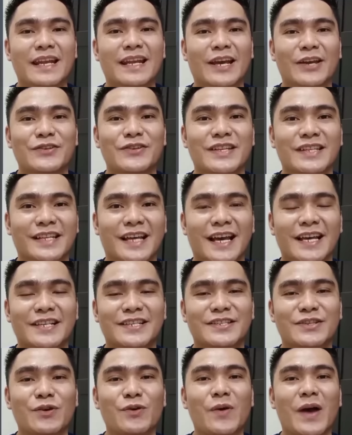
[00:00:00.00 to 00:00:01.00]
na kayo dyan
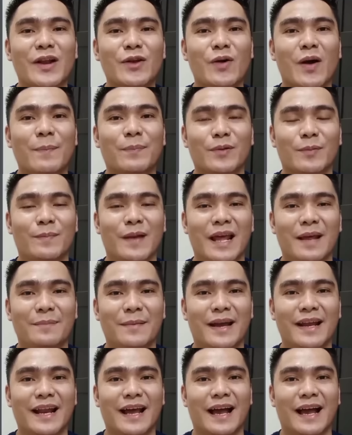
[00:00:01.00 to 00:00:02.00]
guys kung ano ang
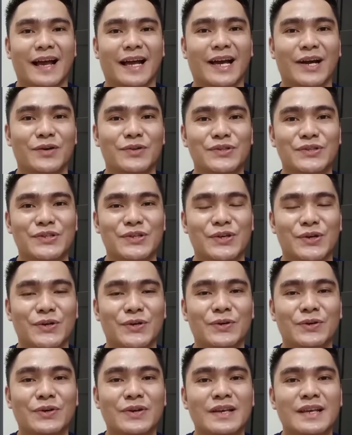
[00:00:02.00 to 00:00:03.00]
problema ng account
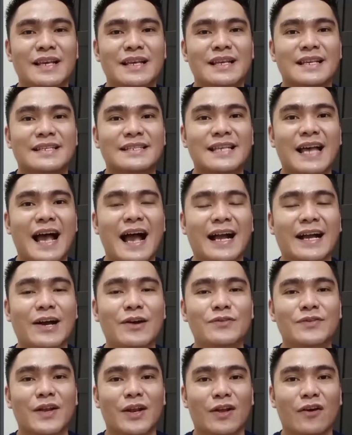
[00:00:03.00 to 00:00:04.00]
nyo. Sa
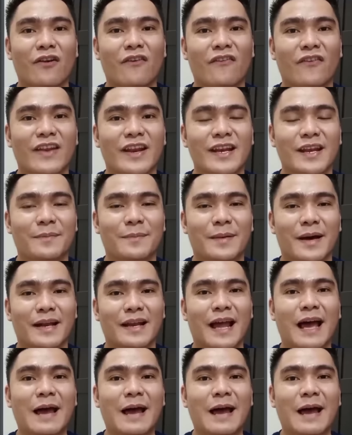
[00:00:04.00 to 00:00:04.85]
account recovery naman,